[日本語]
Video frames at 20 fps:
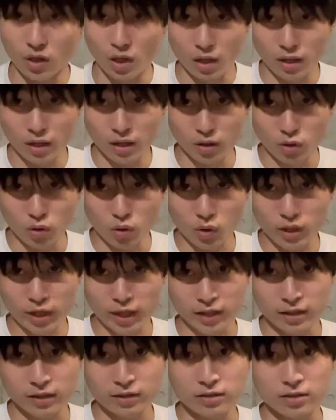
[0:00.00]
帝王
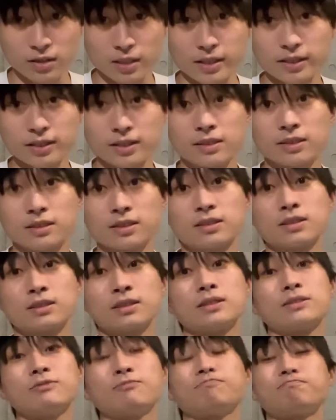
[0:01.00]
ケインズで
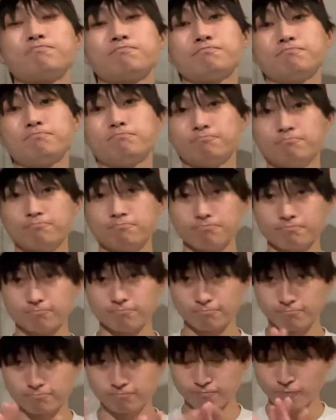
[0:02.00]
す。
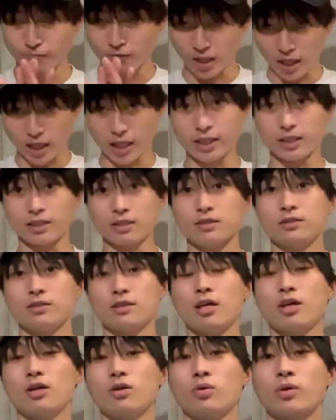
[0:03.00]
はい。
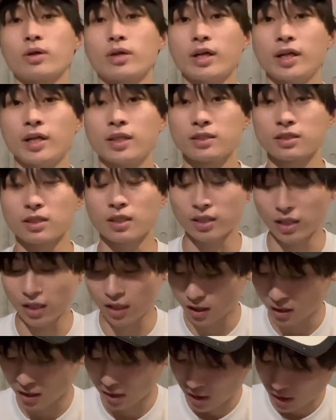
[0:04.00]
帝王ケインズが
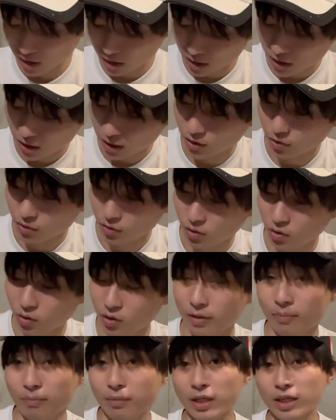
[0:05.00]
ね、あの、去
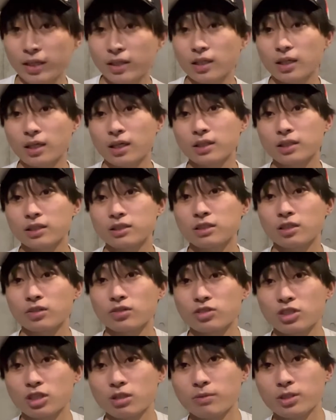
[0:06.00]
年負けた金沢
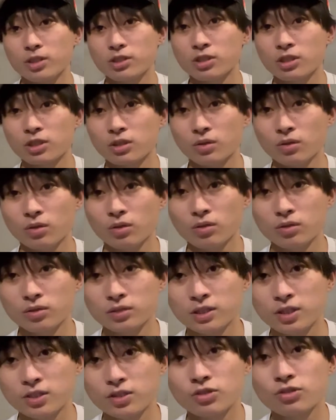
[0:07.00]
の JBC の
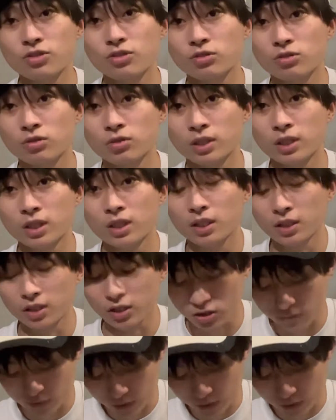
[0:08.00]
雪辱をね、果たし